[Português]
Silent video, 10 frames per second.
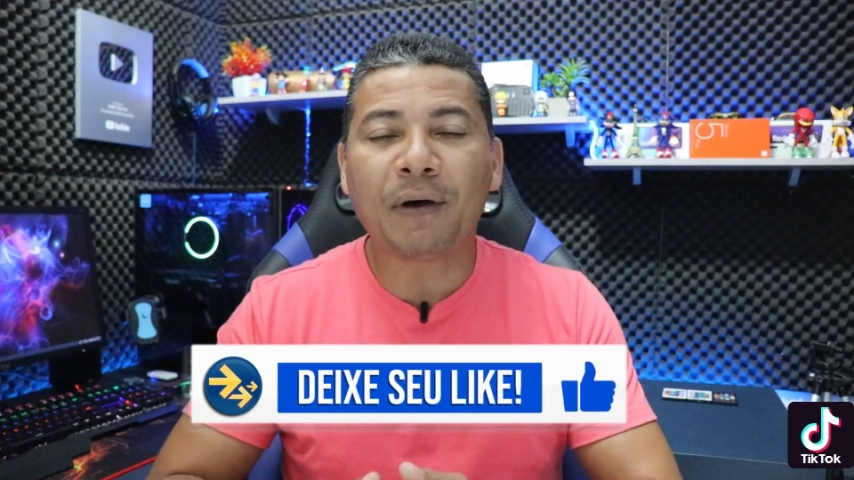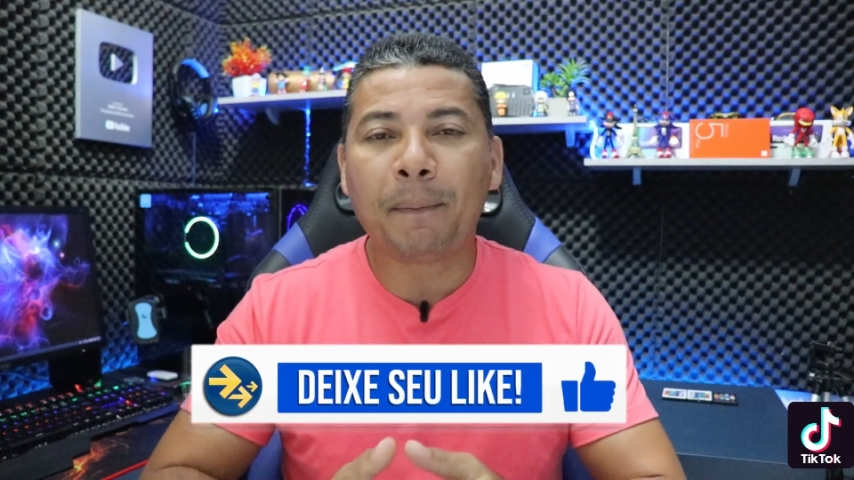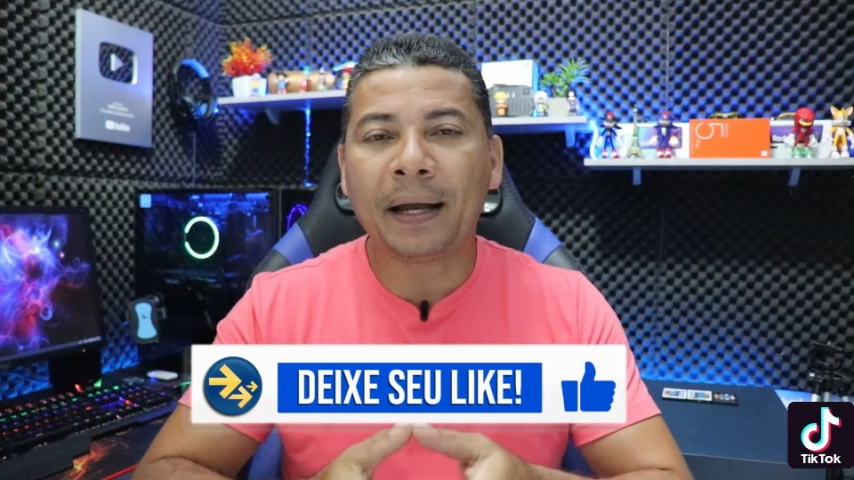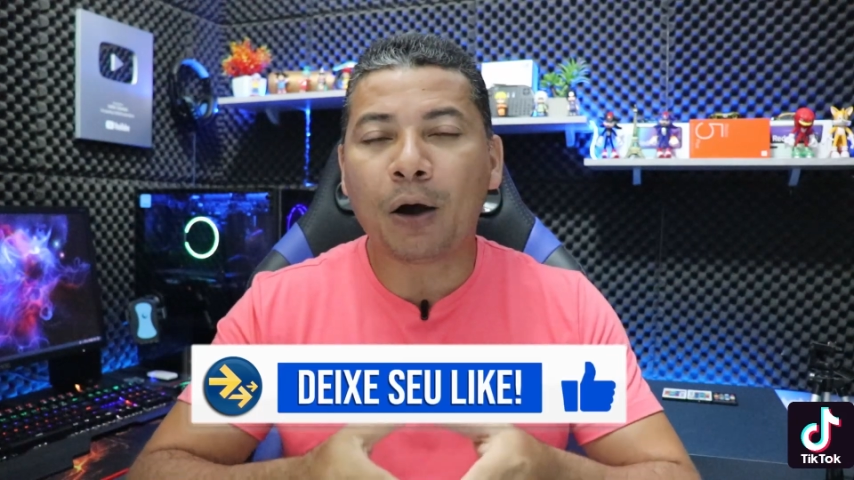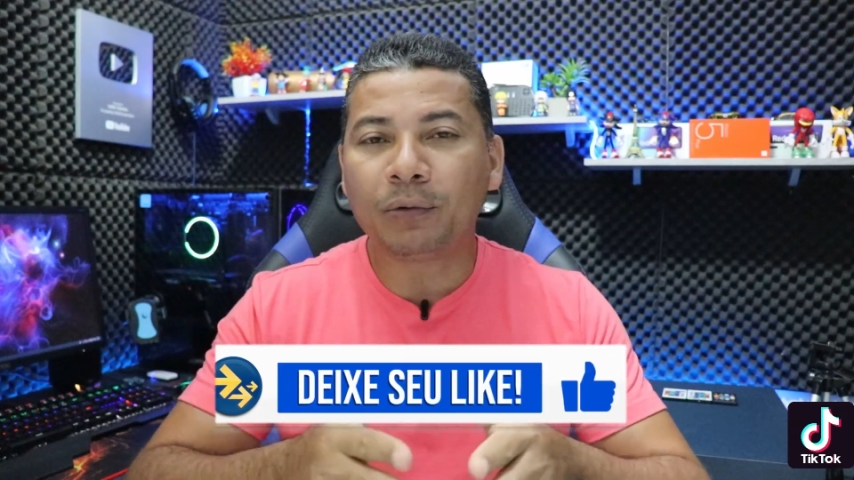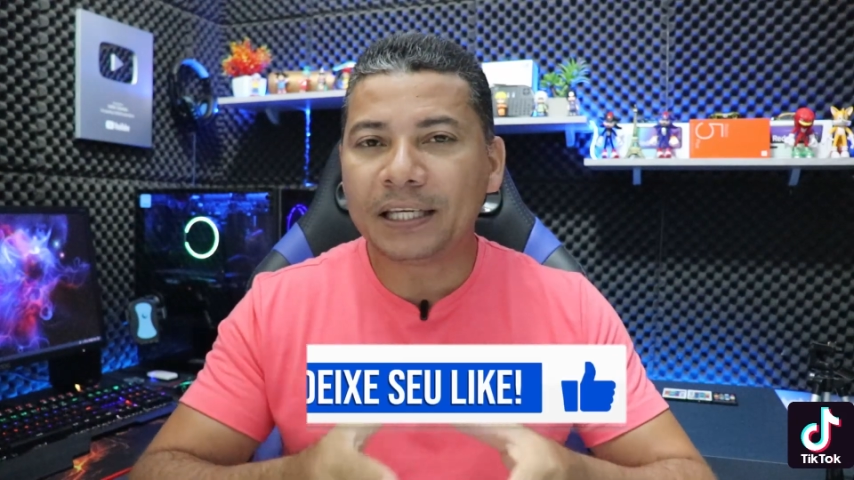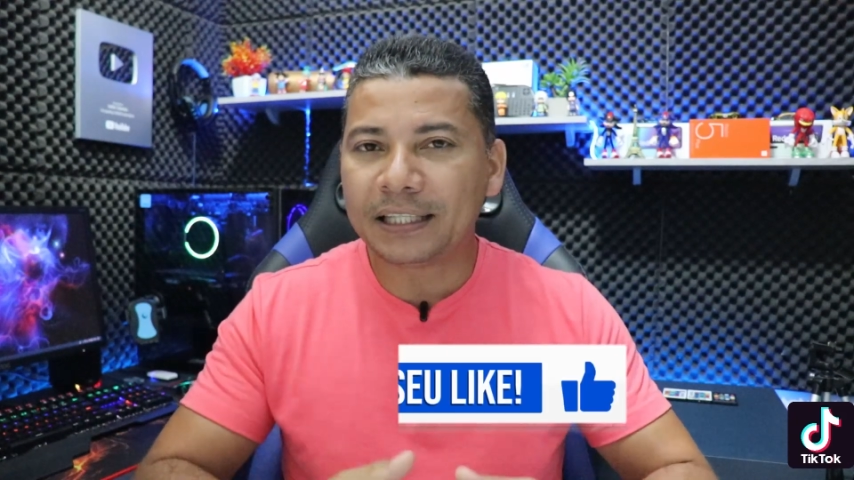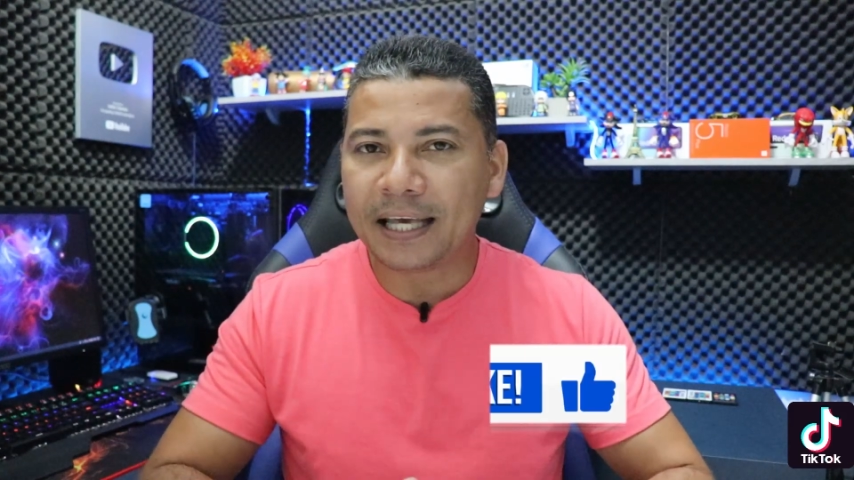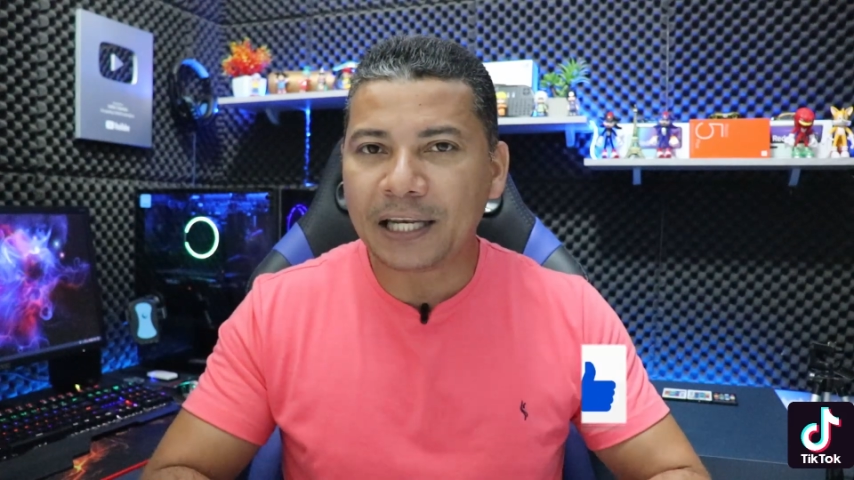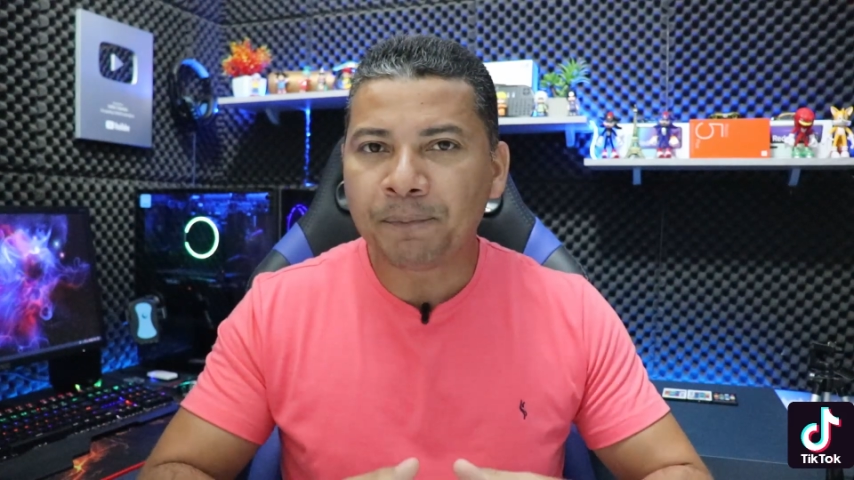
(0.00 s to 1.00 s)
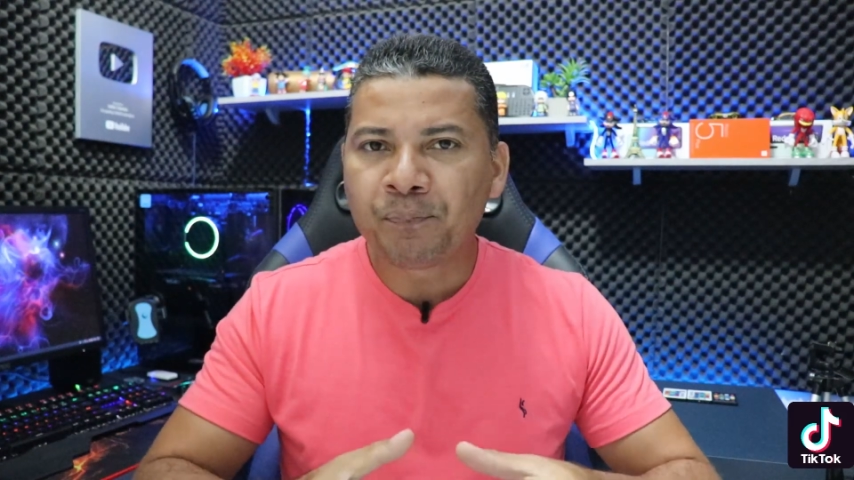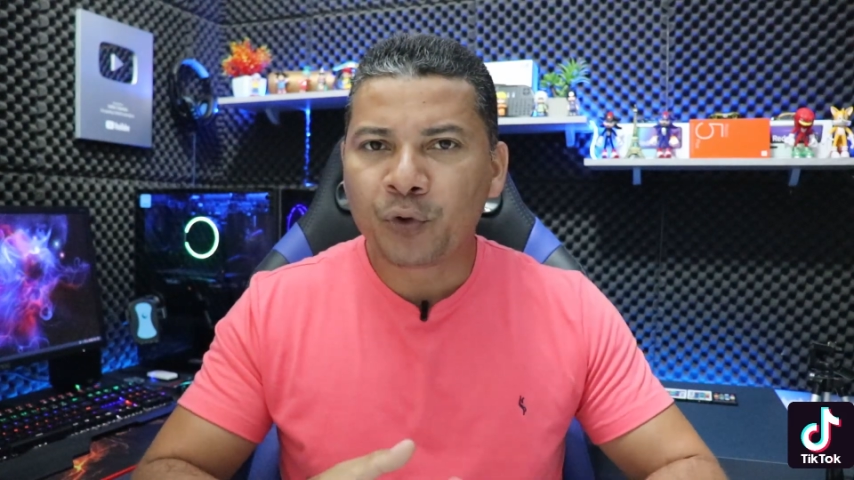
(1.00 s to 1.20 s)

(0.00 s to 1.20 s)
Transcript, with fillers: vai pegar o link dele,